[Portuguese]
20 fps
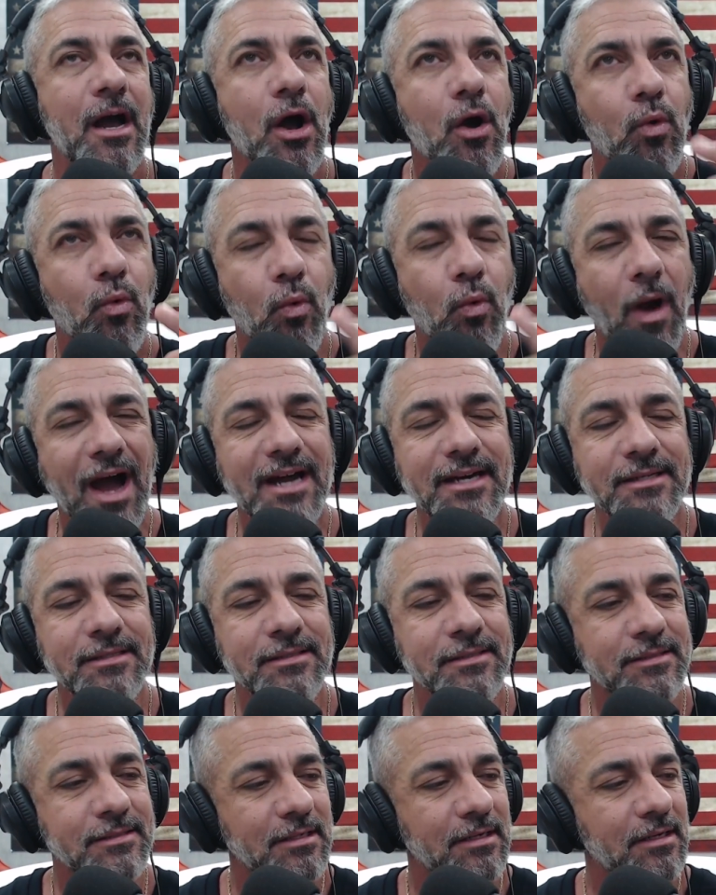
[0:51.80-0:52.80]

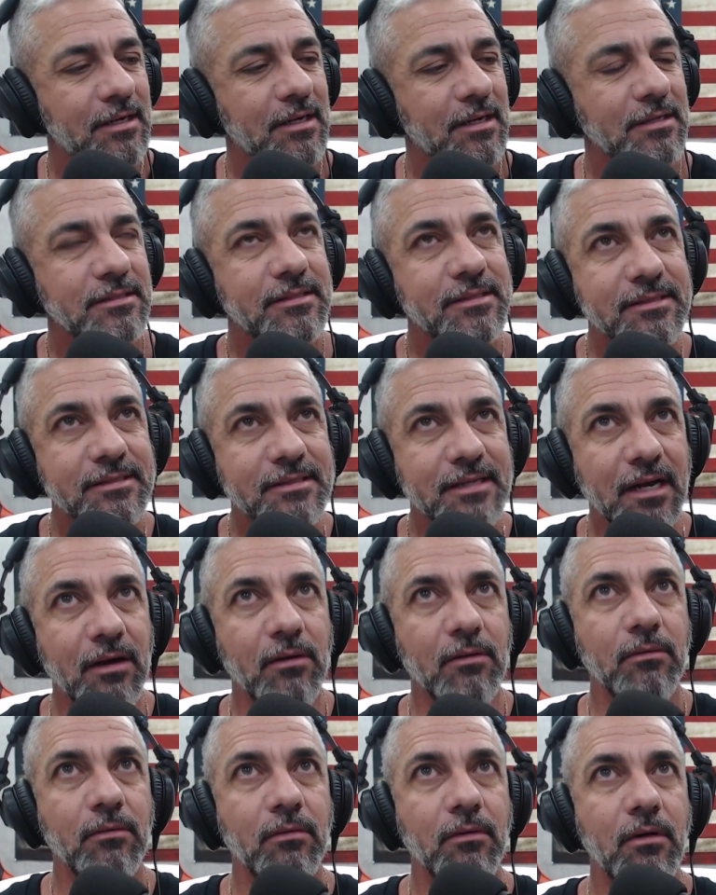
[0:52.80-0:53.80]
Quais
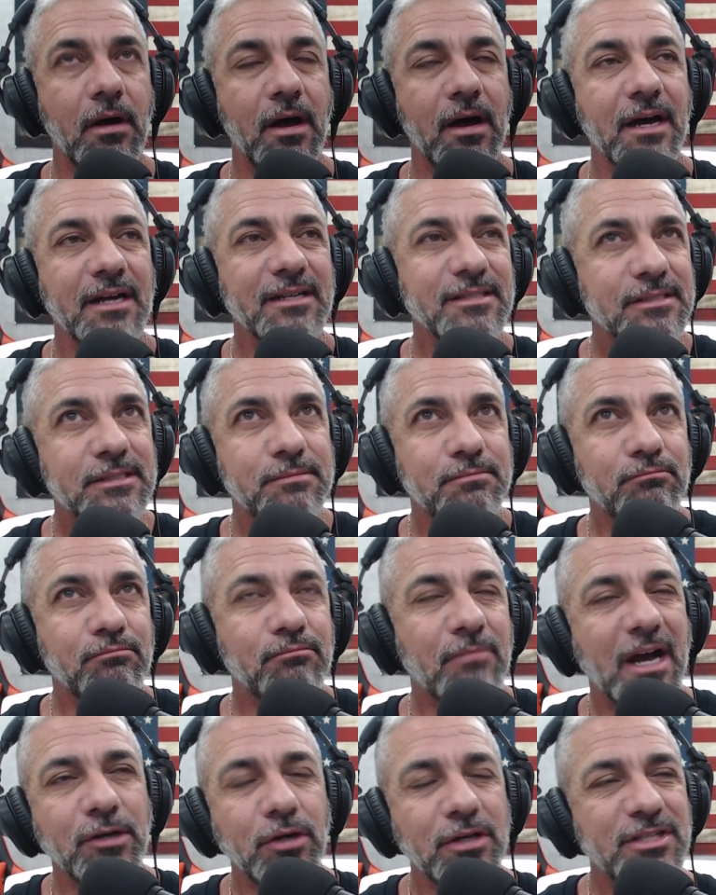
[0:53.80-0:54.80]
são as
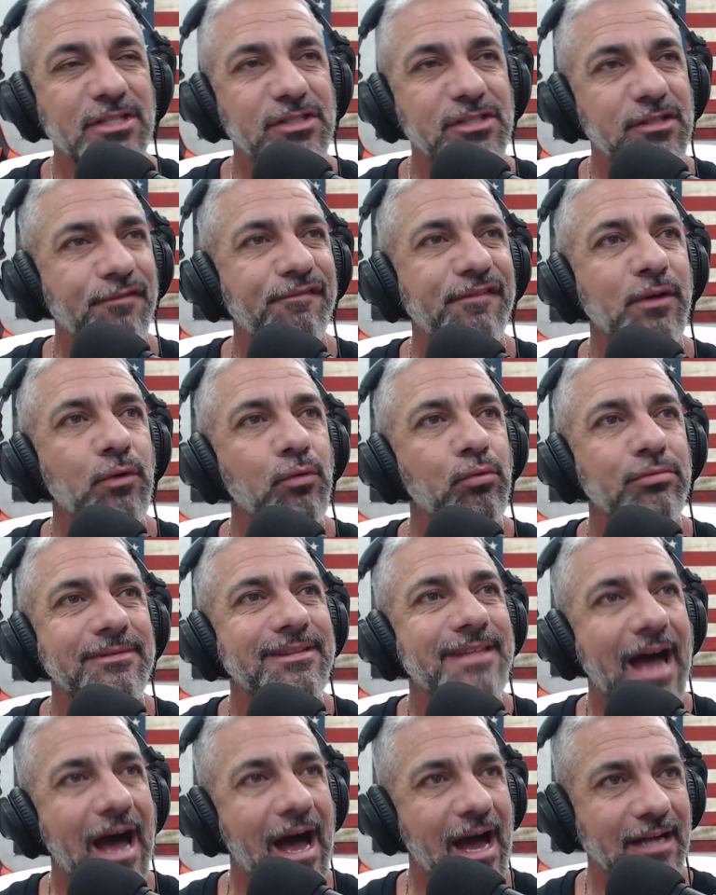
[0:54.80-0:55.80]
maiores
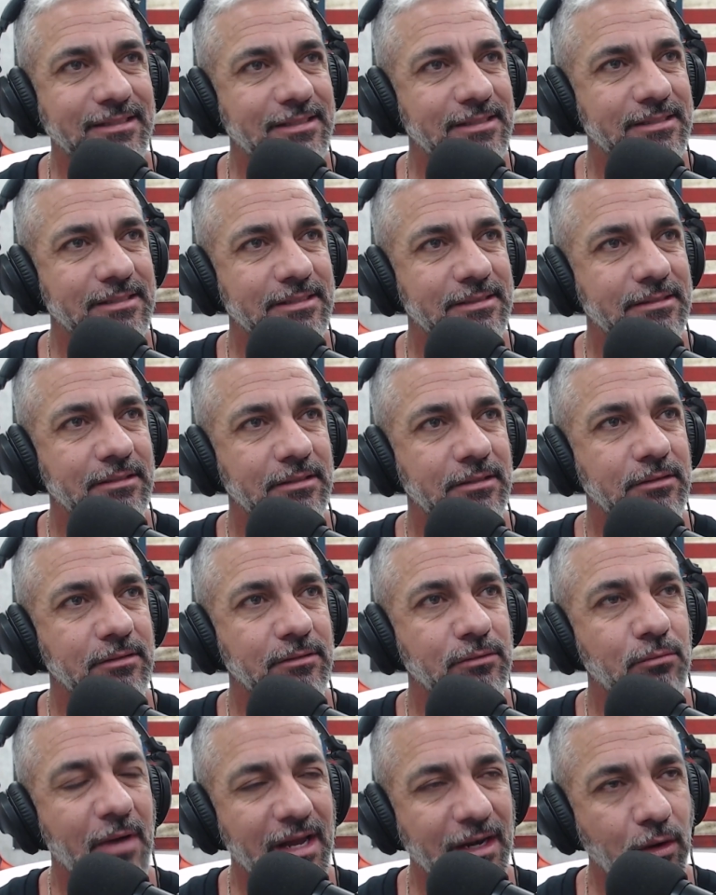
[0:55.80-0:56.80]
dificuldades
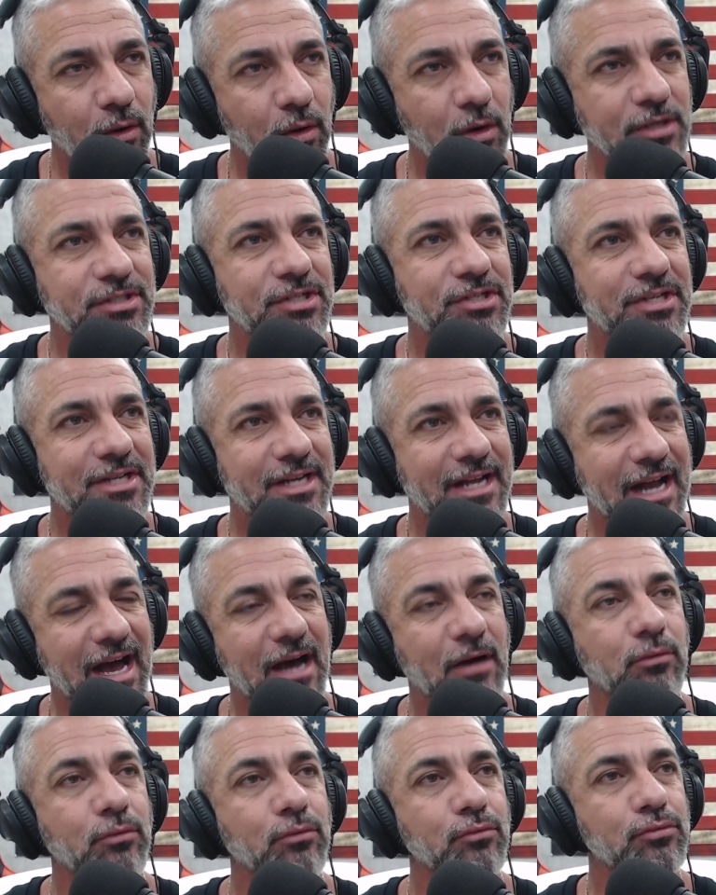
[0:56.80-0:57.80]
numa loja de
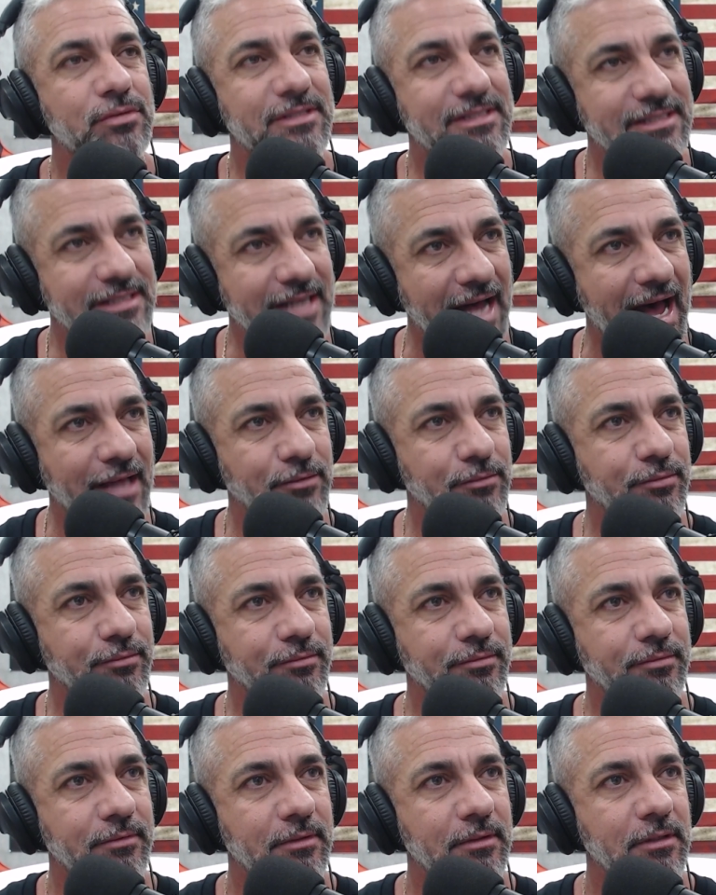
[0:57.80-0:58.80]
carro usado
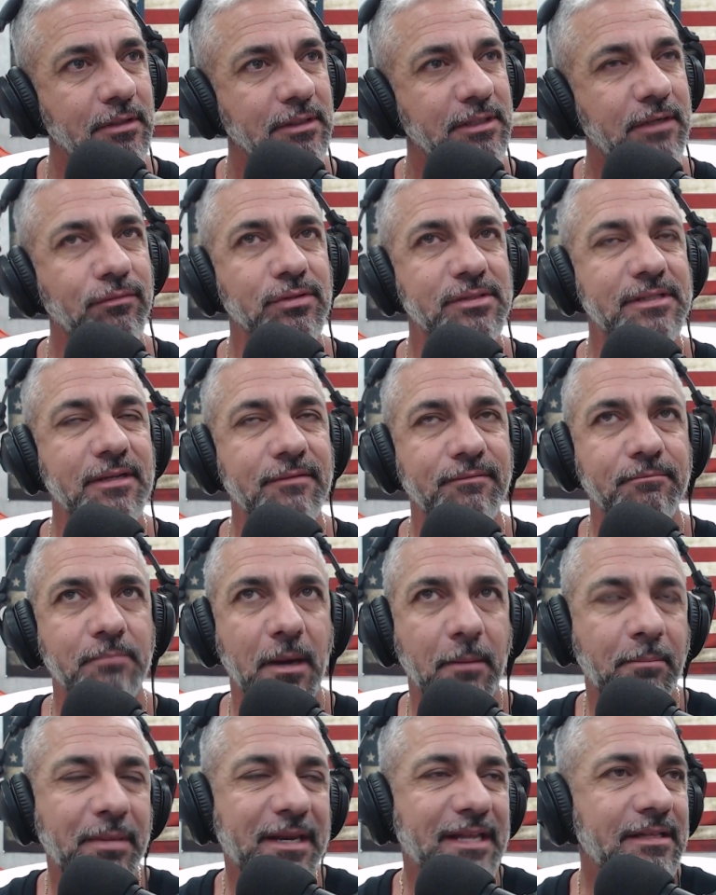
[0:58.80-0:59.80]
que você
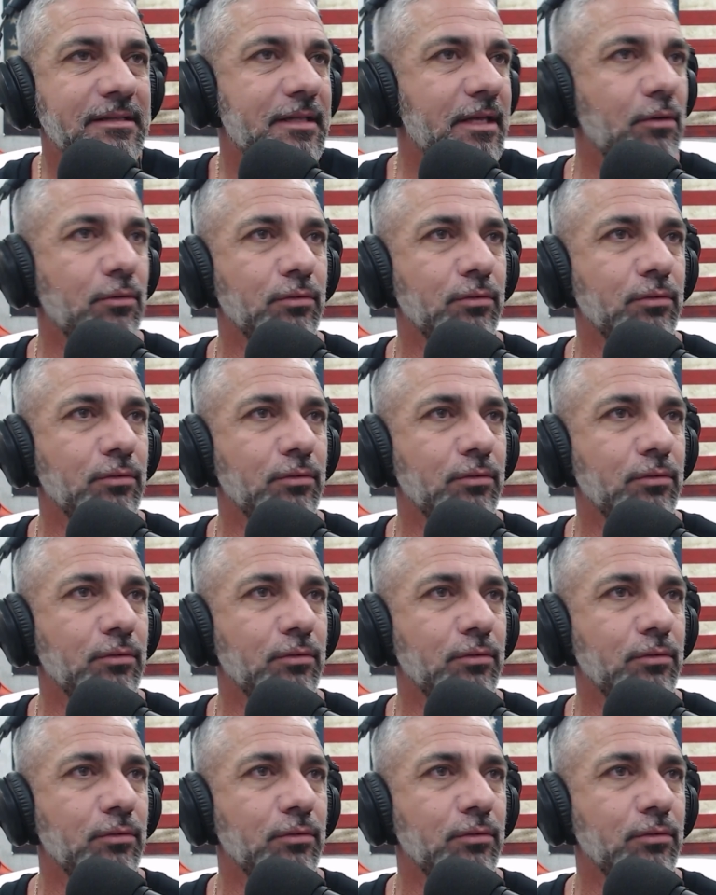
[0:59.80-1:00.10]
aprendeu